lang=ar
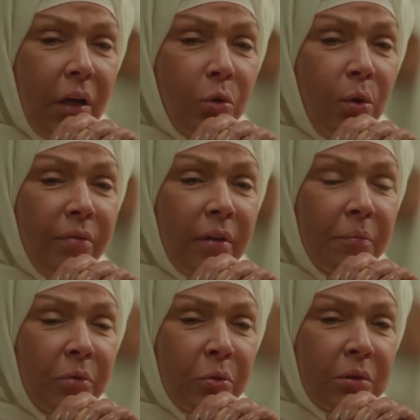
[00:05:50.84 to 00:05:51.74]
هتقف
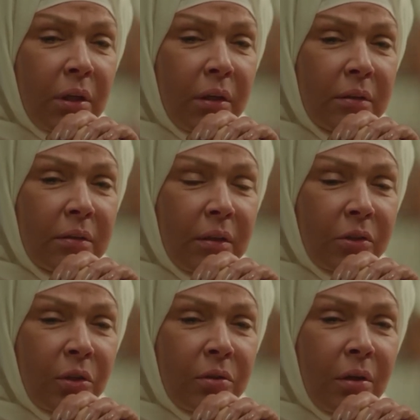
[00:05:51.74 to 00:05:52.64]
جنبي وتساعدني
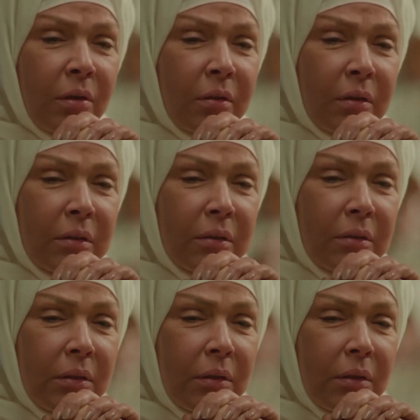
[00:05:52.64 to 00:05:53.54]
عشان تخرجني
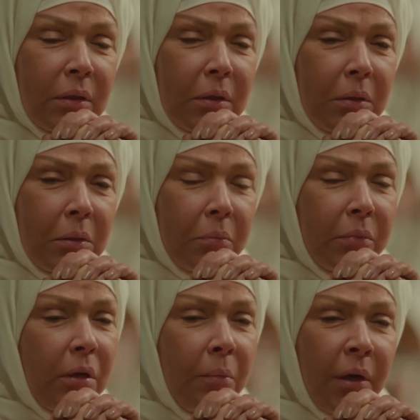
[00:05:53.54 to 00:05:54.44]

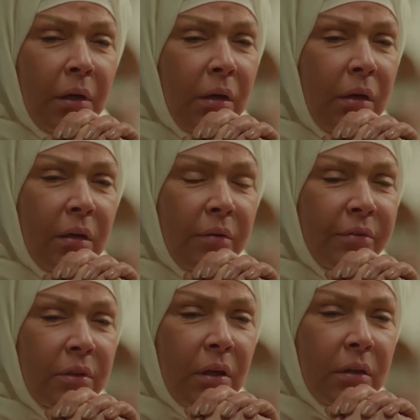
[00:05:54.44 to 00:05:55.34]
من المحنة اللي أنا
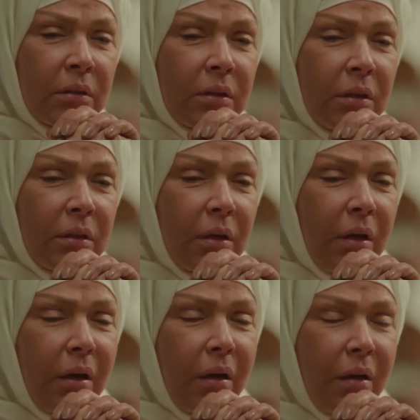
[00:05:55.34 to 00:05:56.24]
فيها دي
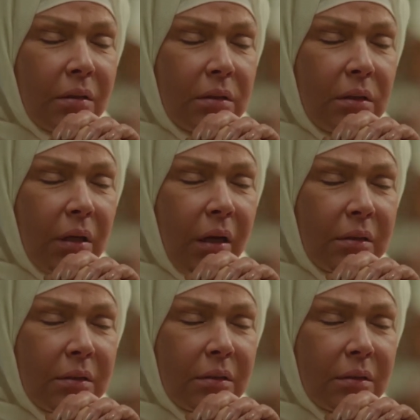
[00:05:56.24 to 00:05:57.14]
بس
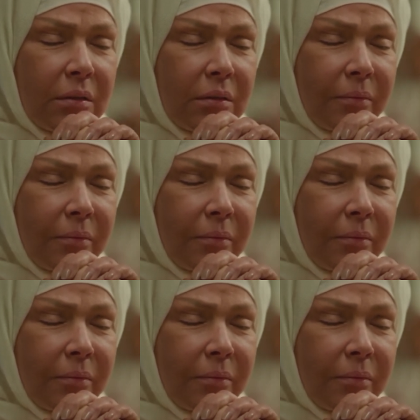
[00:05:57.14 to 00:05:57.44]
يعني